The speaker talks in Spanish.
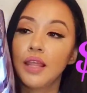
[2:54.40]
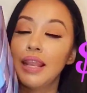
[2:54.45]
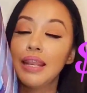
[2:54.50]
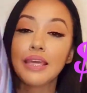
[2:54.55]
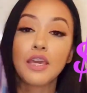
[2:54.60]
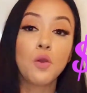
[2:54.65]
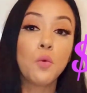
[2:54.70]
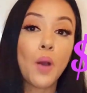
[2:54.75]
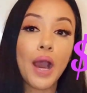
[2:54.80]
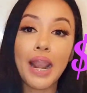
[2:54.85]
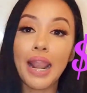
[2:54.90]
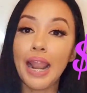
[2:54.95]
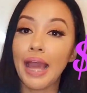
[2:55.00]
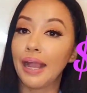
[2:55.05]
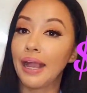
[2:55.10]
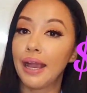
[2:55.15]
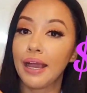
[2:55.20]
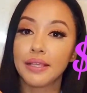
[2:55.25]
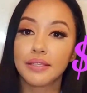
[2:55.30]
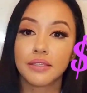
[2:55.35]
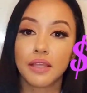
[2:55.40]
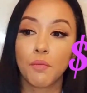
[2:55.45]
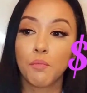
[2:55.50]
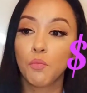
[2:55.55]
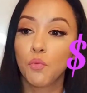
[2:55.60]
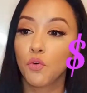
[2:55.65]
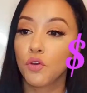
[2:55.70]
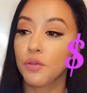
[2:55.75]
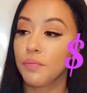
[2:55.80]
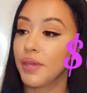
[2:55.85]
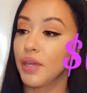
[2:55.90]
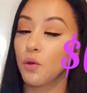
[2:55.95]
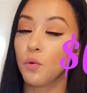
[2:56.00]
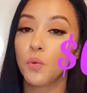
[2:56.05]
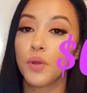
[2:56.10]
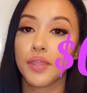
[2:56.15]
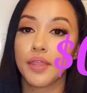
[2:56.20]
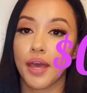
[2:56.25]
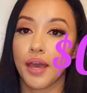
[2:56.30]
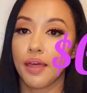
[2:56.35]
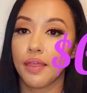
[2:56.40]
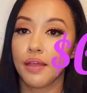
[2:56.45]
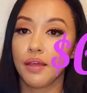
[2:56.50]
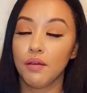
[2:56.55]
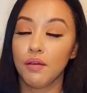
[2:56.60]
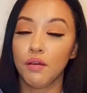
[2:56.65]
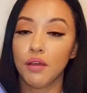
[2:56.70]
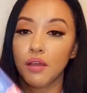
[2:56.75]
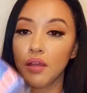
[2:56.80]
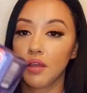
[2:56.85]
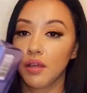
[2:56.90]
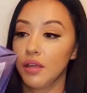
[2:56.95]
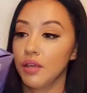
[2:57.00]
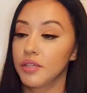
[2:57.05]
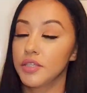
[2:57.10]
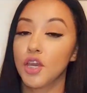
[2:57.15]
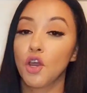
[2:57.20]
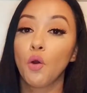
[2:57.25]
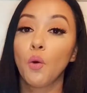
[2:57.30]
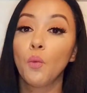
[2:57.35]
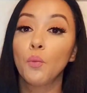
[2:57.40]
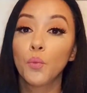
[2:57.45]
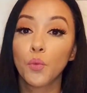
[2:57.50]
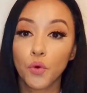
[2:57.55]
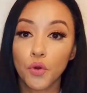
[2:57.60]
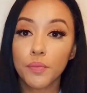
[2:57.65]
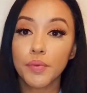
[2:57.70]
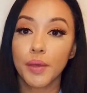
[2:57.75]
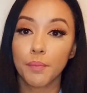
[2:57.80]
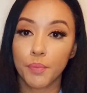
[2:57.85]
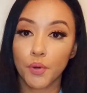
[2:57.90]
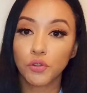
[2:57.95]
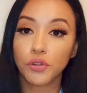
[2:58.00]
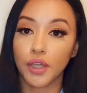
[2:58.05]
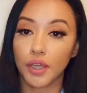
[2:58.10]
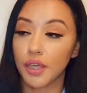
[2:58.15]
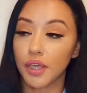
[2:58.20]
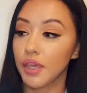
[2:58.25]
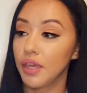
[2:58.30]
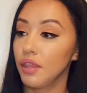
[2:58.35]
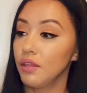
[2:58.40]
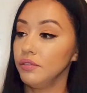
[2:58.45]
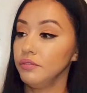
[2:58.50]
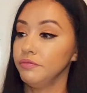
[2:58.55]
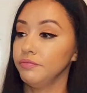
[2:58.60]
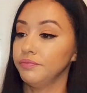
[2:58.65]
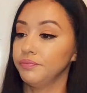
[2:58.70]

Igual la caja está muy bien cuidada, llegó muy bien protegido.